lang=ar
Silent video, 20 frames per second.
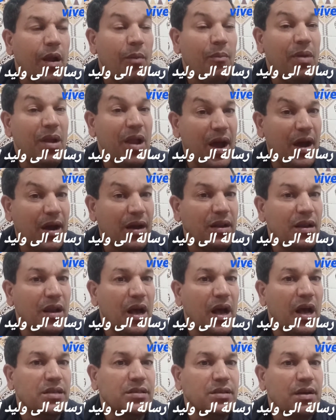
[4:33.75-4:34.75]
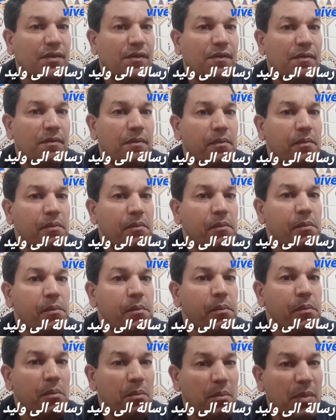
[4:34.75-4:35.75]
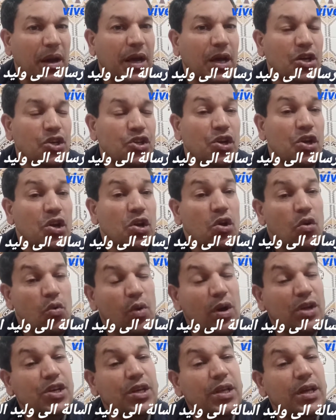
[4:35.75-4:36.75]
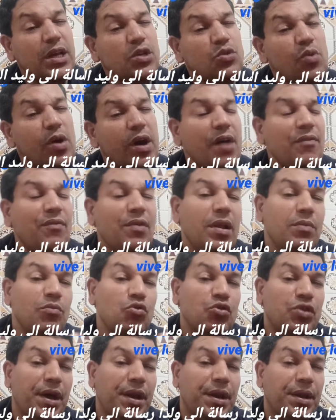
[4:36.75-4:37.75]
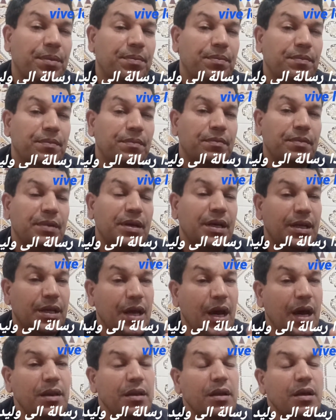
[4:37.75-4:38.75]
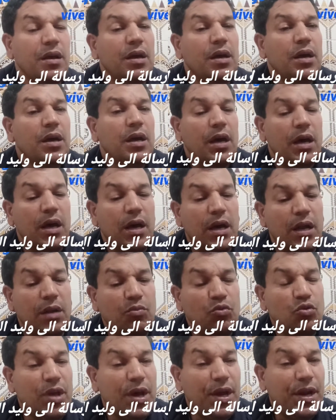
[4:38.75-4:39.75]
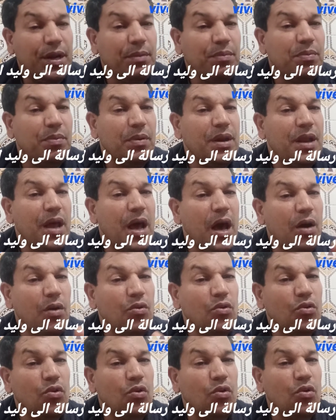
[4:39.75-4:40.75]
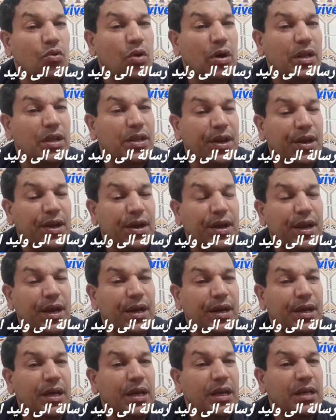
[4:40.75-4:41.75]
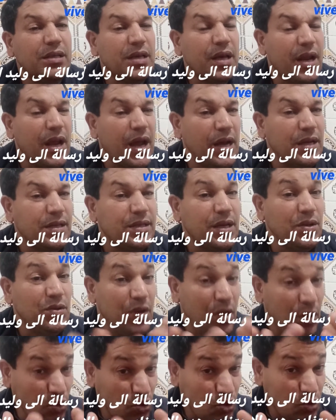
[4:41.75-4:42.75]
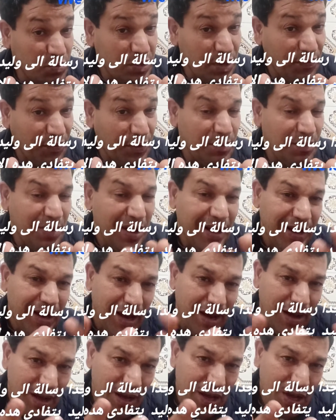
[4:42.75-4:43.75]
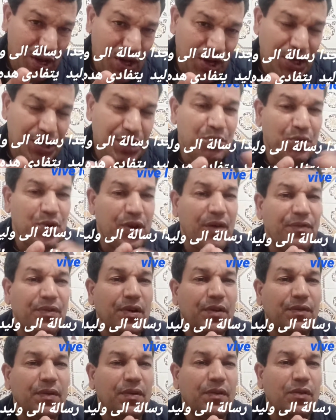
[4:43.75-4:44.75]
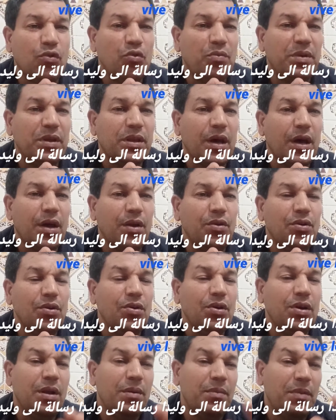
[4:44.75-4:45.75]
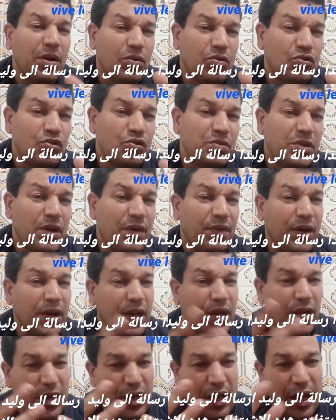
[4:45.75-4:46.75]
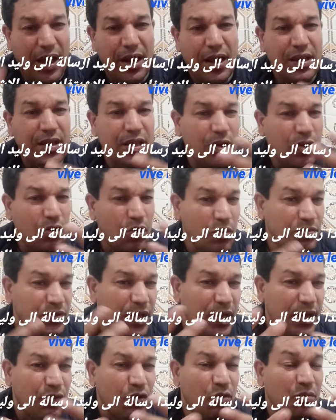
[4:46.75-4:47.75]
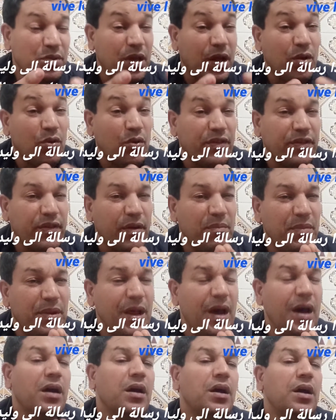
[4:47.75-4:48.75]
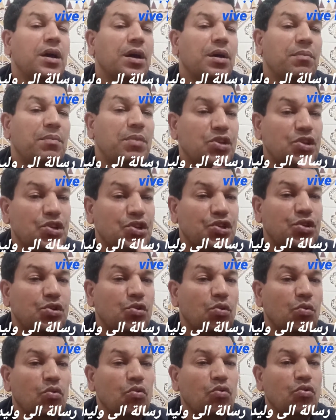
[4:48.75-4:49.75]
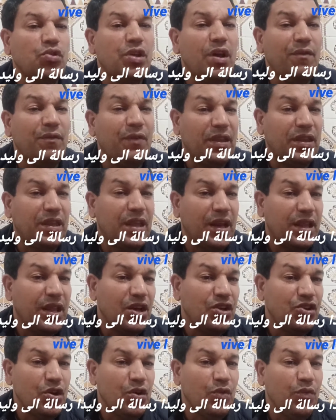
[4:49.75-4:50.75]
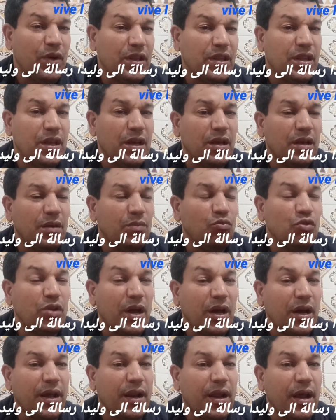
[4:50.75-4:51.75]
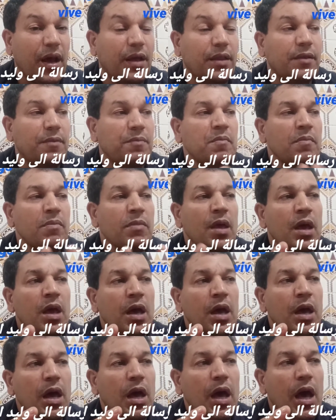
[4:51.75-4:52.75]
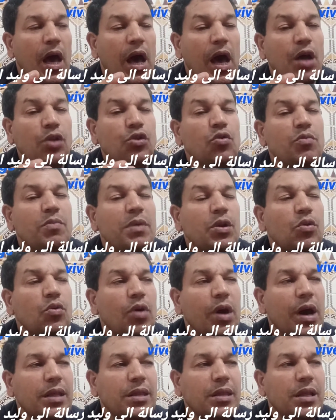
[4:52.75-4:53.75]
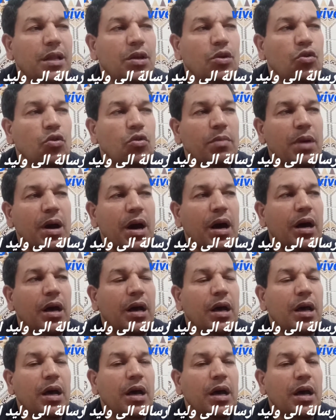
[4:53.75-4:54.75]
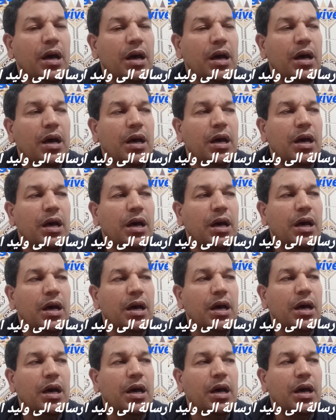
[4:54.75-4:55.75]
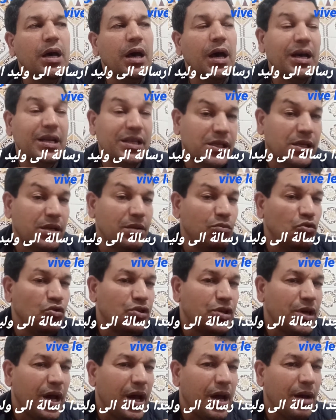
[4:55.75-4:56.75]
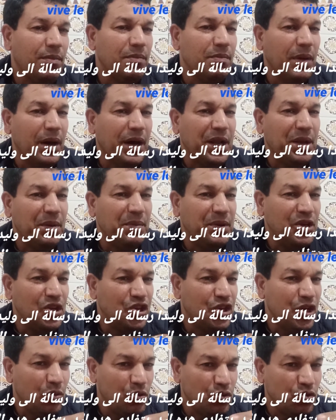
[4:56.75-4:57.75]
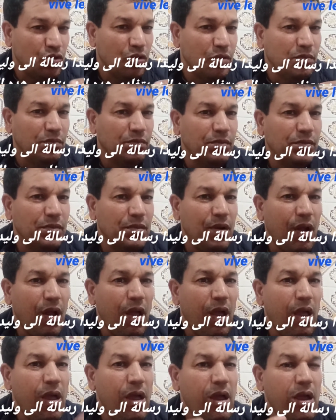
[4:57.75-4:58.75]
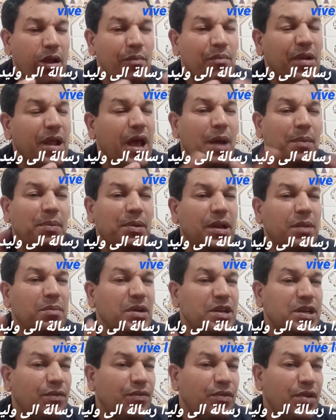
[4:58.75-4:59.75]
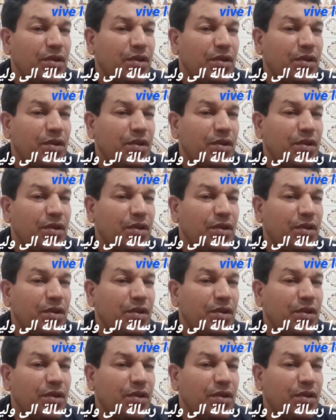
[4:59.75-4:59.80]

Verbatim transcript: بالحق للاسف ما كانش وهذا هذا كيتوقع على المدرب اذا آه، المدرب نحاولوا وليد الركراكي صراحه اذا كنتم متفقين معنا كتبونا لنا في, في الكومنتاريو الا ما كنتو متفقين الاراء ديالكم حتى هي في الكومنتاريو كتهمنا باش نزيدوا القدام في هاد الدردشه وفي هاد المذاكره هادي هادو هما النقاط اللي هما آه خص المنتخب المغربي يتجاوزهم الملاعبين اللي ماشي في